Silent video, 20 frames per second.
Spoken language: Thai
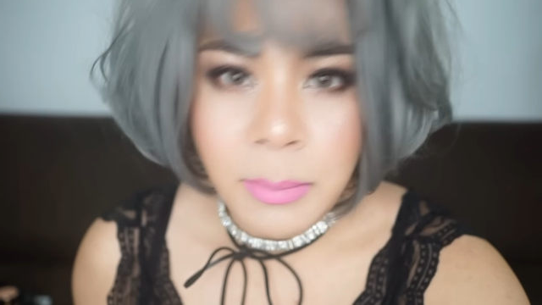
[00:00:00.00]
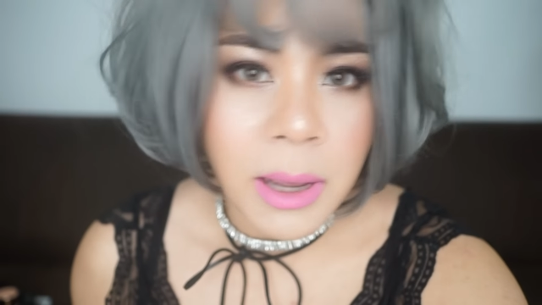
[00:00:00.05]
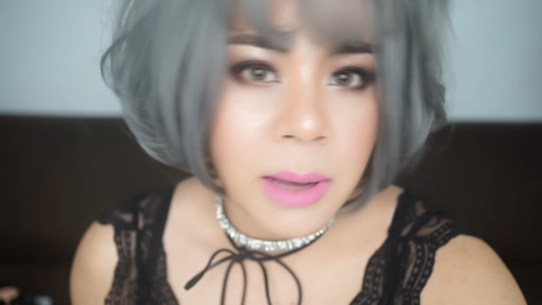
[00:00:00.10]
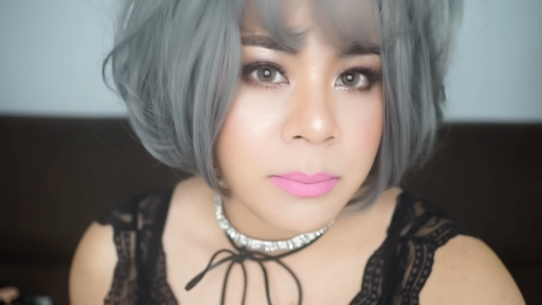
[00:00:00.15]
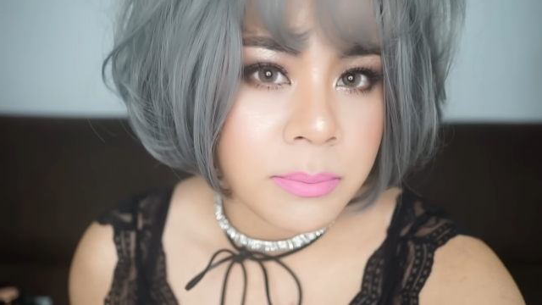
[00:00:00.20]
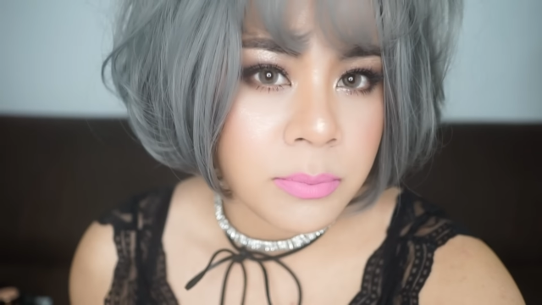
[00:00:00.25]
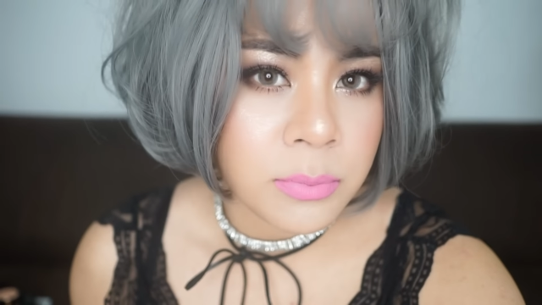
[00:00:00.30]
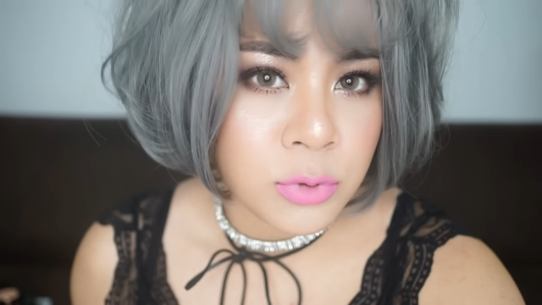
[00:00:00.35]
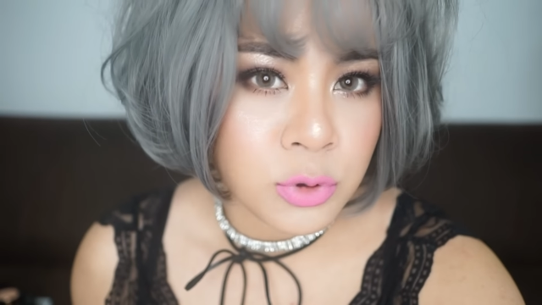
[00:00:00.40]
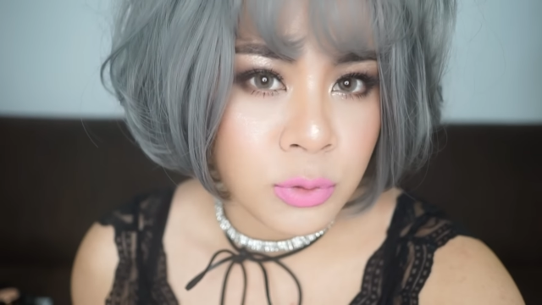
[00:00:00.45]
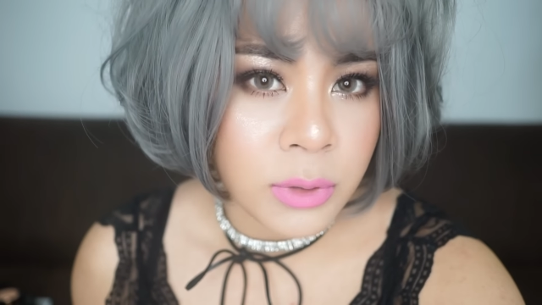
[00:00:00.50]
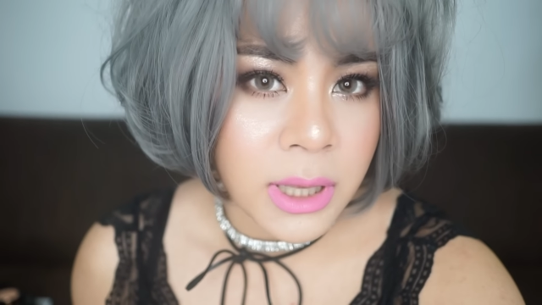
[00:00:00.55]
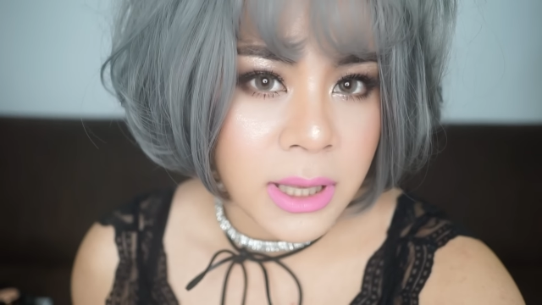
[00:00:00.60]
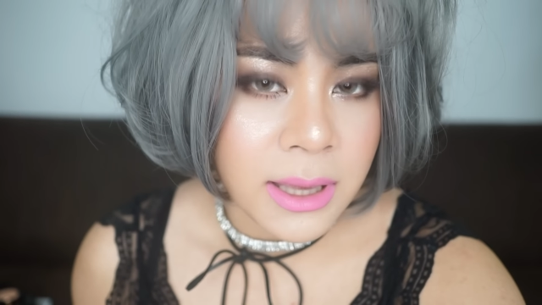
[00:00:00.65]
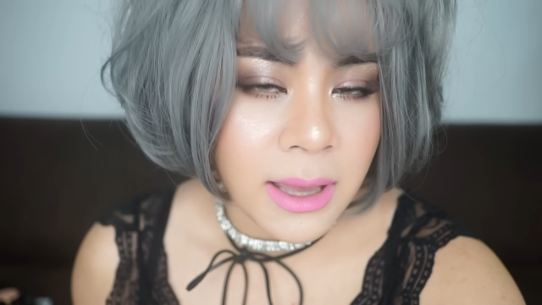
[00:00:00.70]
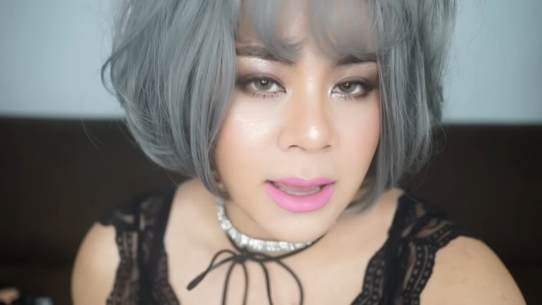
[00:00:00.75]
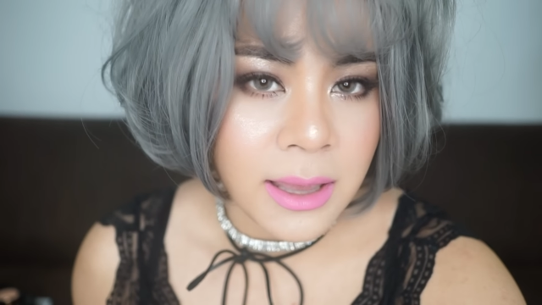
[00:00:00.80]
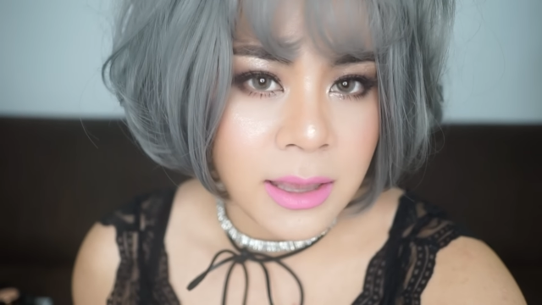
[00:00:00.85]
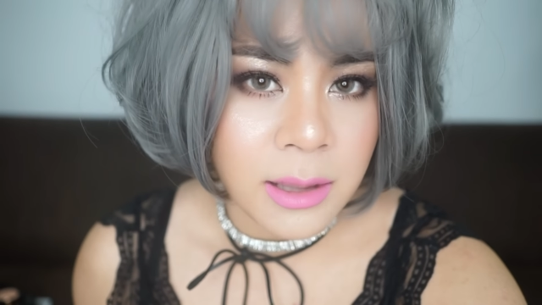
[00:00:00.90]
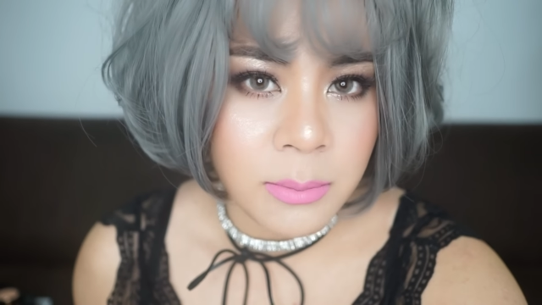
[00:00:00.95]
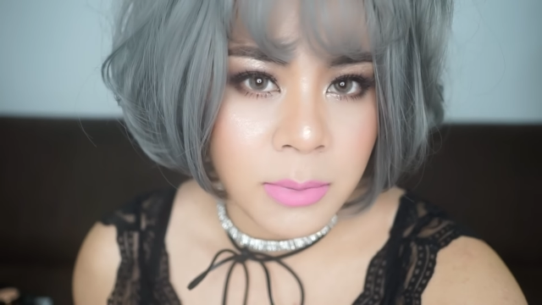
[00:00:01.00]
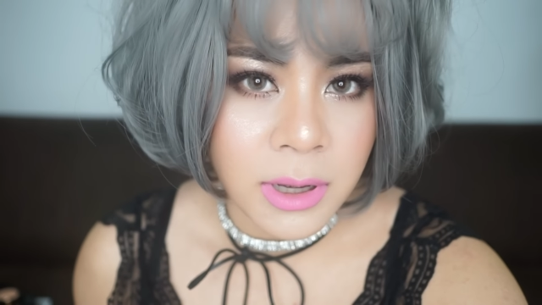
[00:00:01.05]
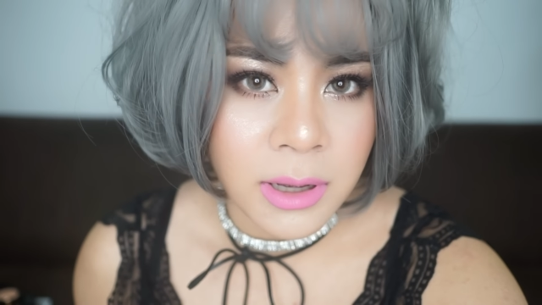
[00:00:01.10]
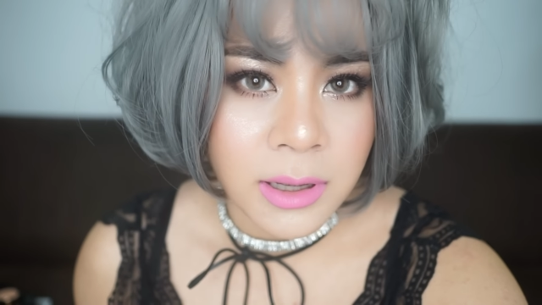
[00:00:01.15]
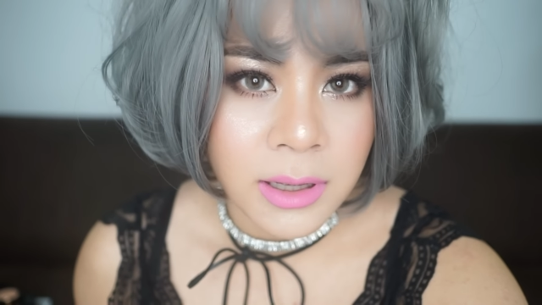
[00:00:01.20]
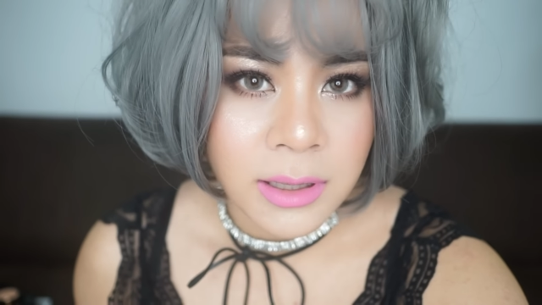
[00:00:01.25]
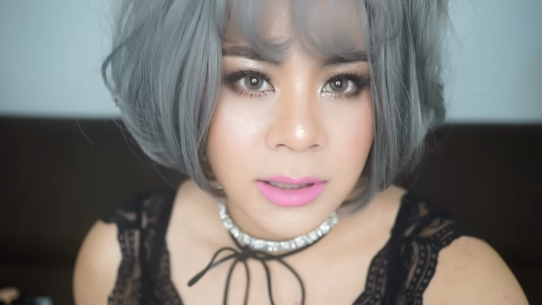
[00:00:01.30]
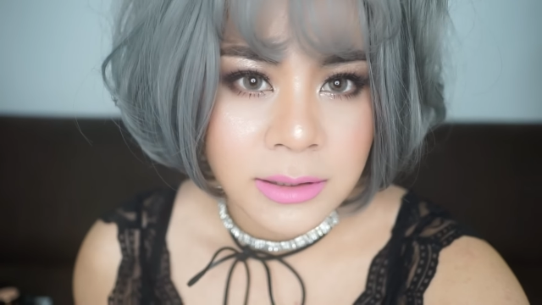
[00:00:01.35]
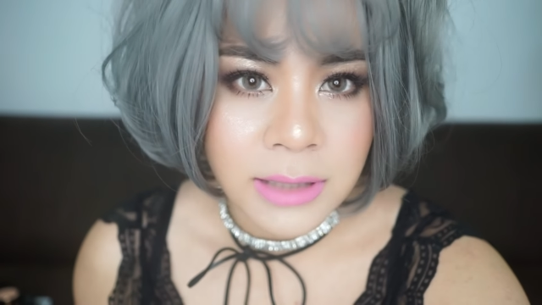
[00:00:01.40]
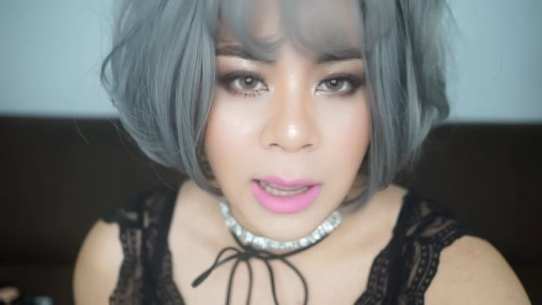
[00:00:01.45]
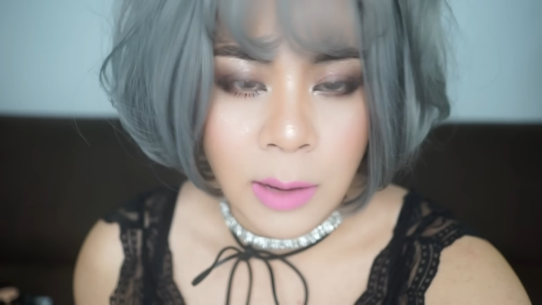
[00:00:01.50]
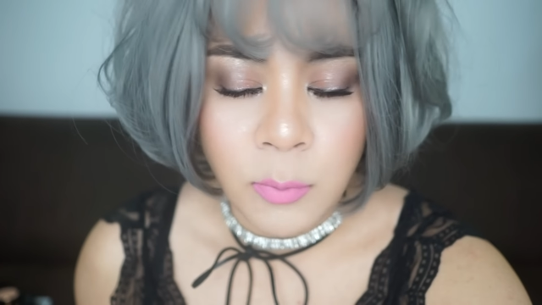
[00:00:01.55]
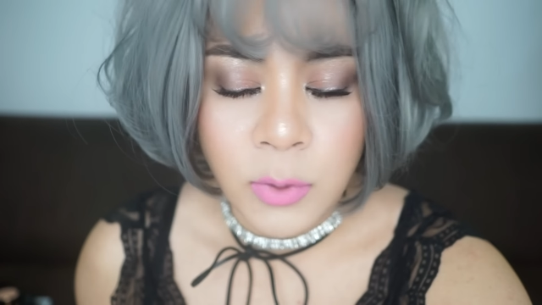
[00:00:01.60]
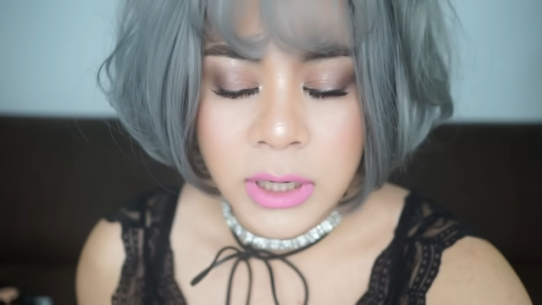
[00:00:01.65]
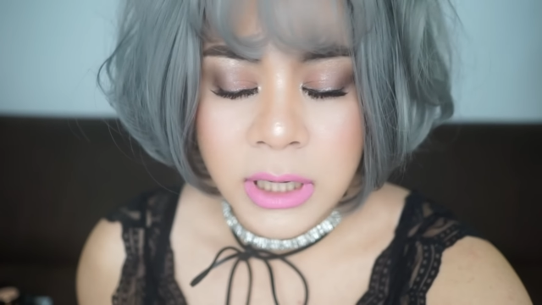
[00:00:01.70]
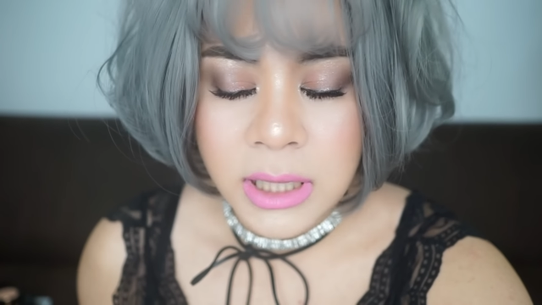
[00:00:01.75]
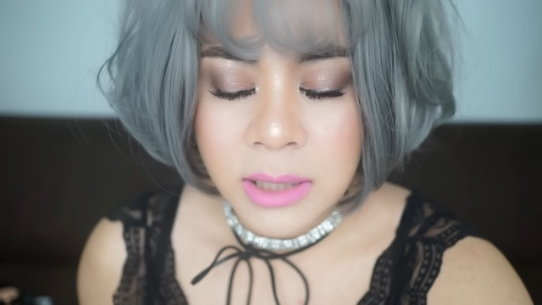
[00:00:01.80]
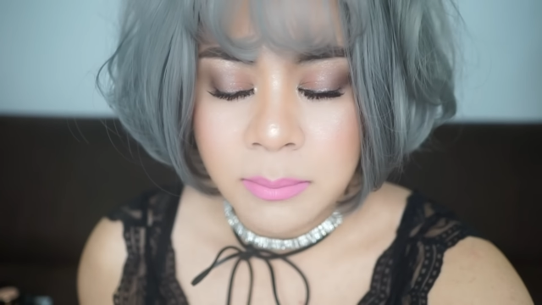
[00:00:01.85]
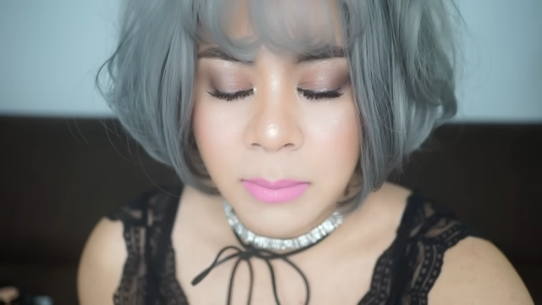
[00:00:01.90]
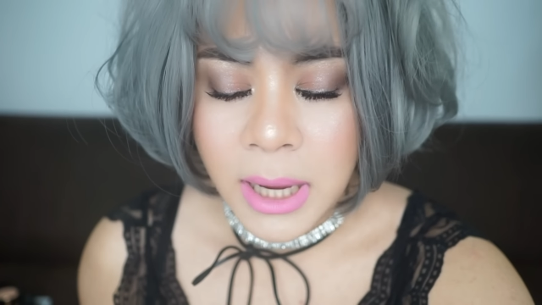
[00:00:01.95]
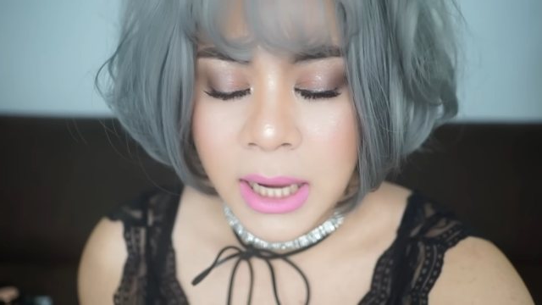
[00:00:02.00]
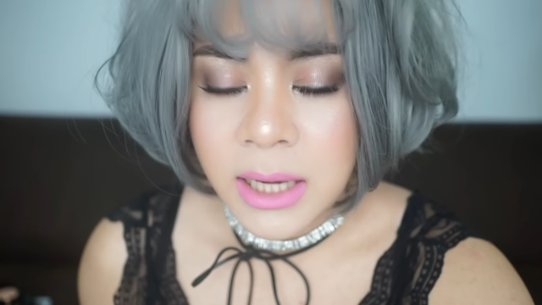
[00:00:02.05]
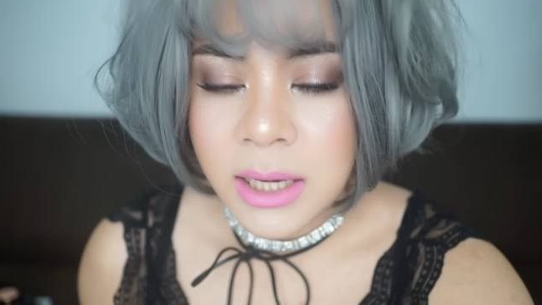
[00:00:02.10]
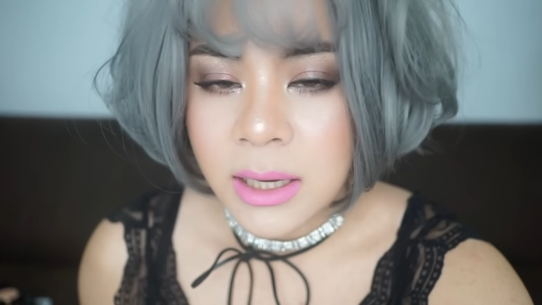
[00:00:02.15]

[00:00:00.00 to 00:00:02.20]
แบบดูใกล้ๆเห็นป่ะถามว่าดีไหม